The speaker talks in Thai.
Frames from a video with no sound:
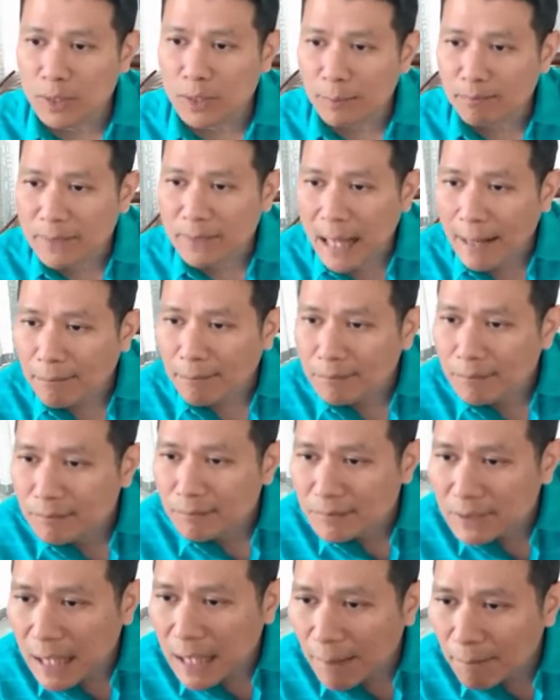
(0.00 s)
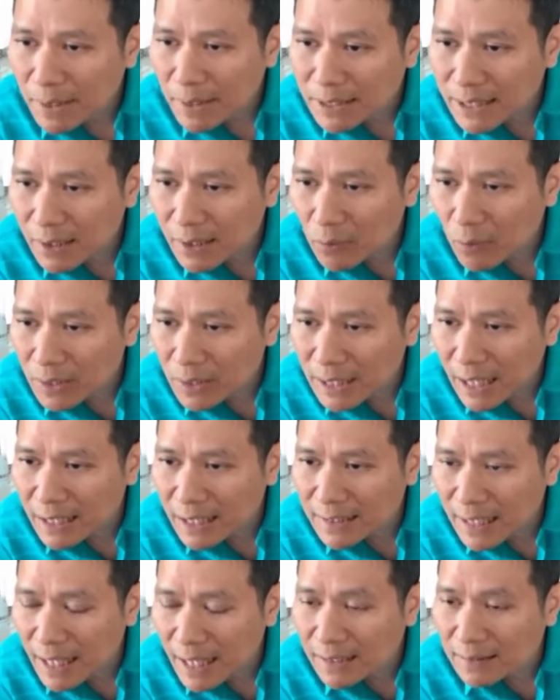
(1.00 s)
บตับแต่ไม่ใช่หัวใจ
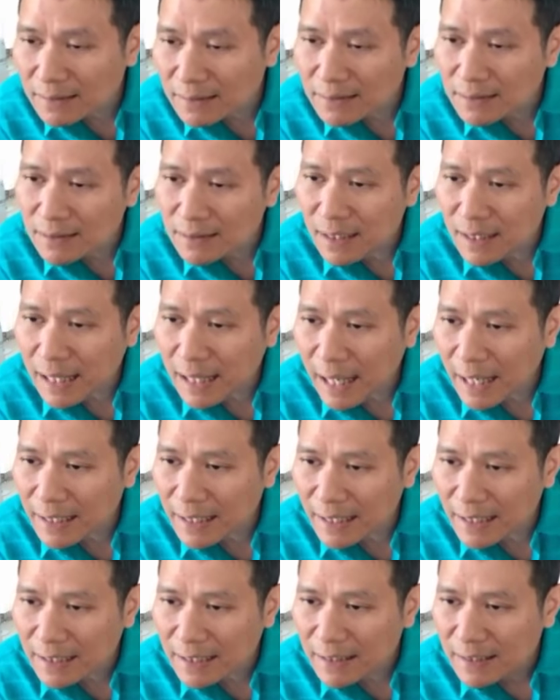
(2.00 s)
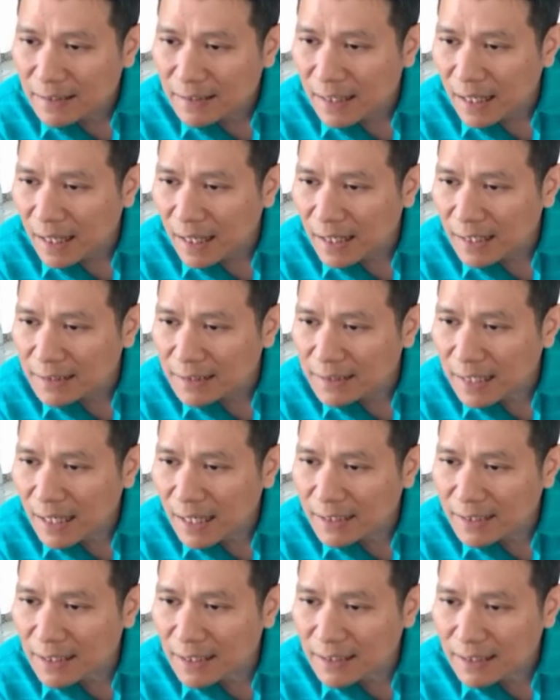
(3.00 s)
เต้นคืออะไร นะ ใช่
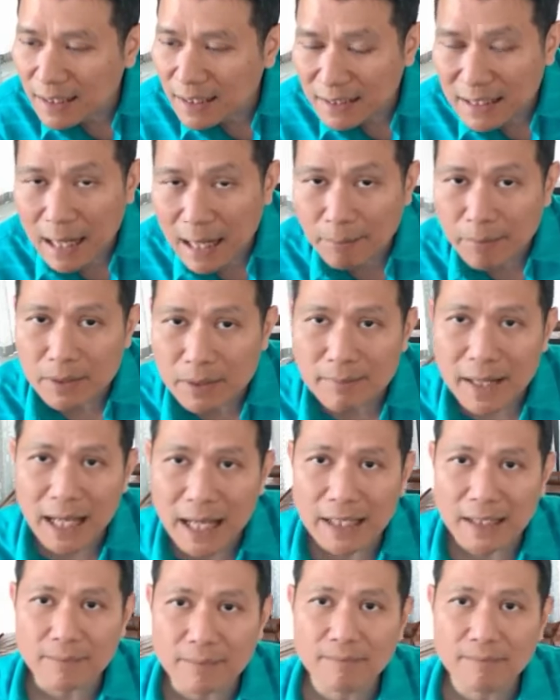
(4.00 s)
จิตเกิดดับหรือไม่